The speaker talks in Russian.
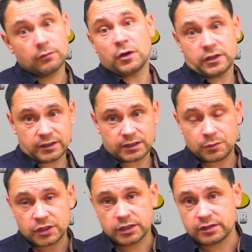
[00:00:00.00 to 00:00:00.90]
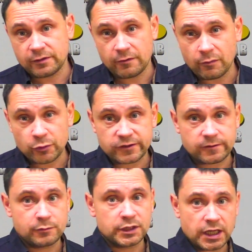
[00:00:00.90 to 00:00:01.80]
пожалуйста, пишите свои вопросы в
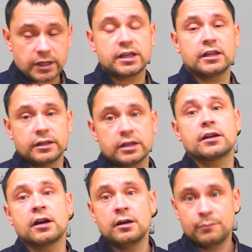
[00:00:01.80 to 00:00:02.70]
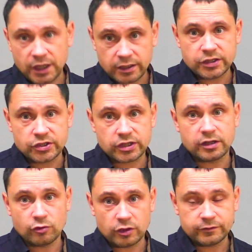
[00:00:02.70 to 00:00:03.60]
комментариях, я на них периодически,
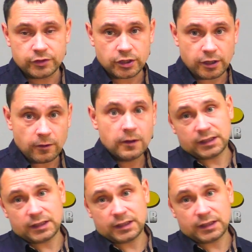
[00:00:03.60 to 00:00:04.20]
но ну, отвечаю.